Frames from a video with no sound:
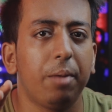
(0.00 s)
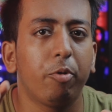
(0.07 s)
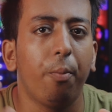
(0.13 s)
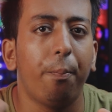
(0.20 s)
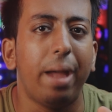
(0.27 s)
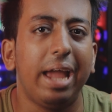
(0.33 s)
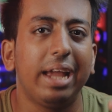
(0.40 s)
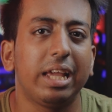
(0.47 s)
है आपको
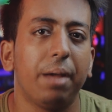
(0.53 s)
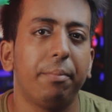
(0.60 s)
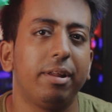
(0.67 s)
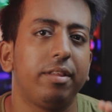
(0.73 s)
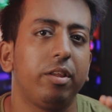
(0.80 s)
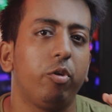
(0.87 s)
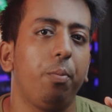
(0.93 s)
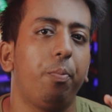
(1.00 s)
बैक
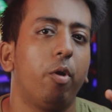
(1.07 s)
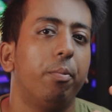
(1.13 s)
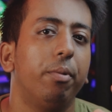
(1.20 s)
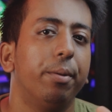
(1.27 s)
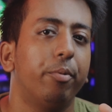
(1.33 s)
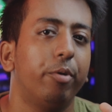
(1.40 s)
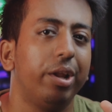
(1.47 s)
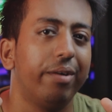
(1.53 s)
कैमरा से कोई
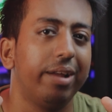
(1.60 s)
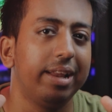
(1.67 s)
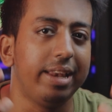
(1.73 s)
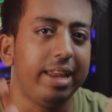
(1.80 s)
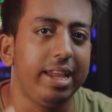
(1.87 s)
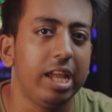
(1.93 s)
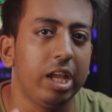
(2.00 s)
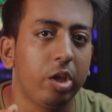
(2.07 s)
प्रॉब्लम होने वाला
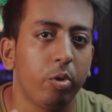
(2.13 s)
नहीं है